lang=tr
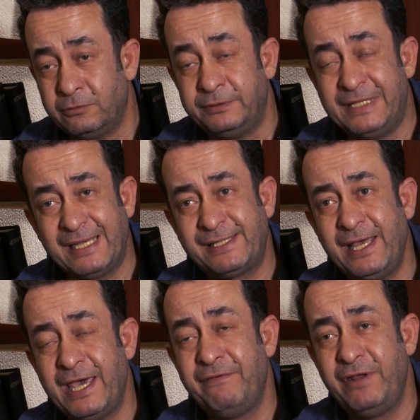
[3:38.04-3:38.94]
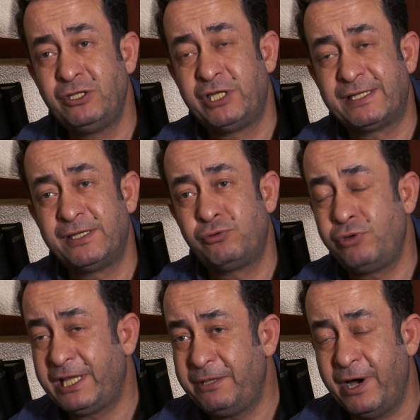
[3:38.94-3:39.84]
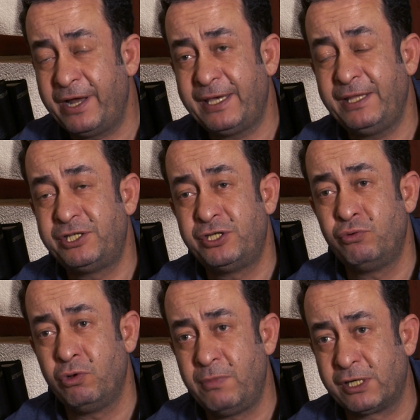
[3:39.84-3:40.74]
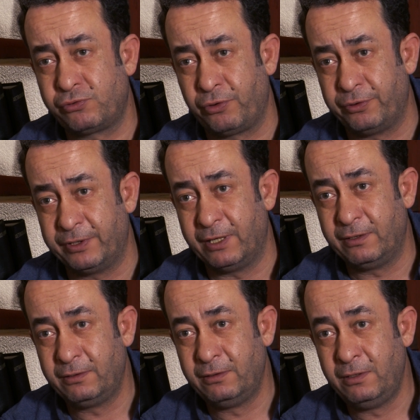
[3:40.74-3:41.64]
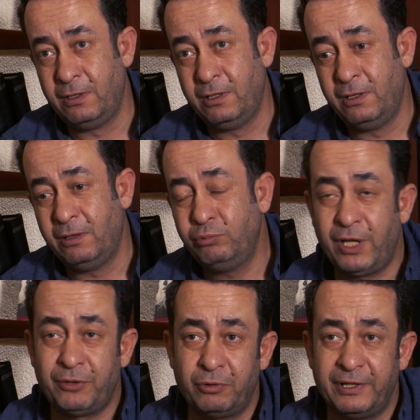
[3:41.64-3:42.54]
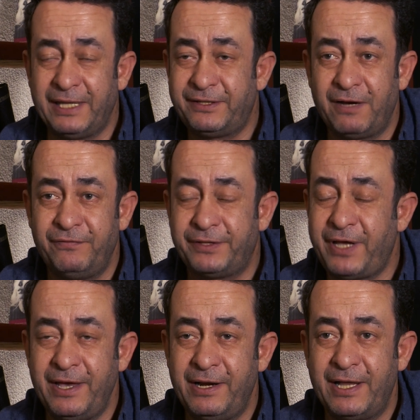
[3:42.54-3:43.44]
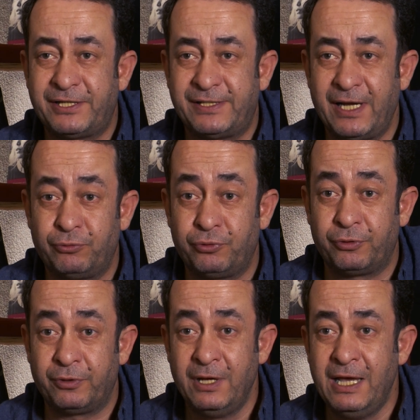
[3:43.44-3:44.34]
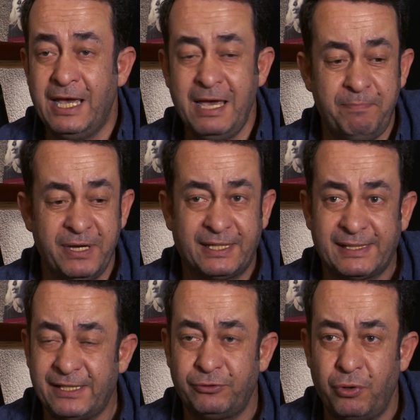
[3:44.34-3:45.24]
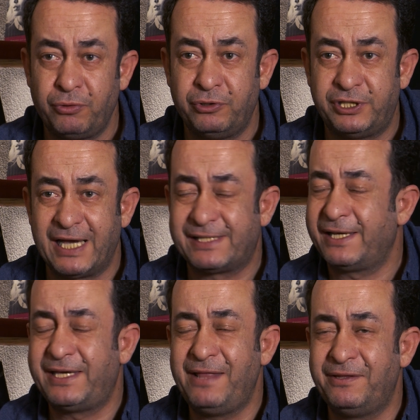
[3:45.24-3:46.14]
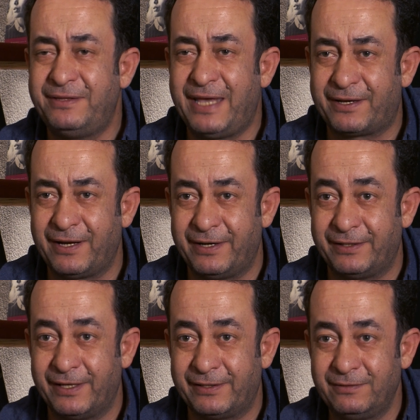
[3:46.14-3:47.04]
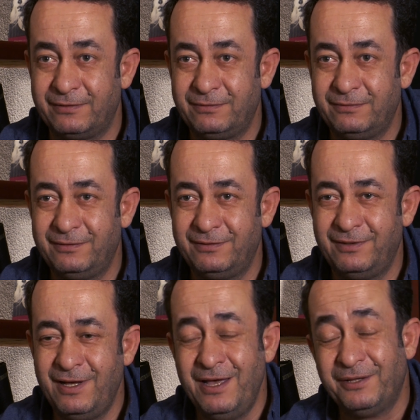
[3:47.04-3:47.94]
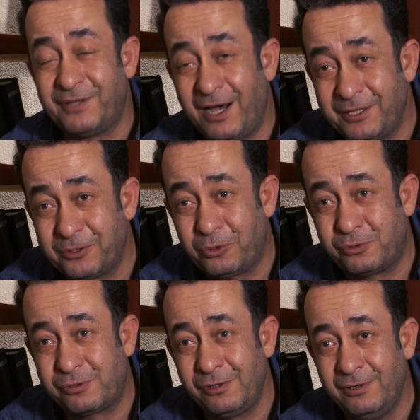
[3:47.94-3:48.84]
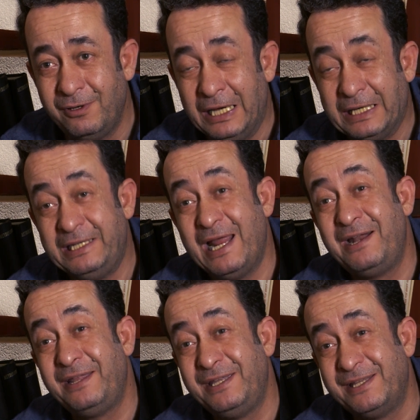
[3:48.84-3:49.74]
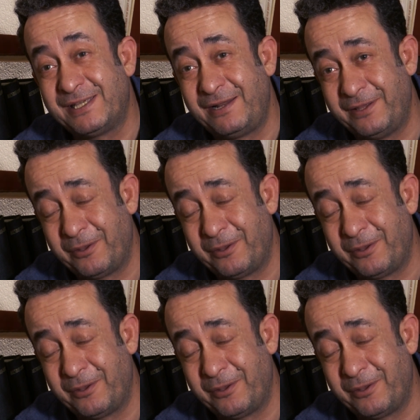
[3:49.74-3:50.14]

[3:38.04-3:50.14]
nesne evren içerisinde sürekli bir hareket içinde olmak zorunda. Bundan dolayı etrafına daireler çizer durur. Hep bir kısır döngü içerisinde kendini tekrar eder. Daha da kötüsü ilerlediğini zanneder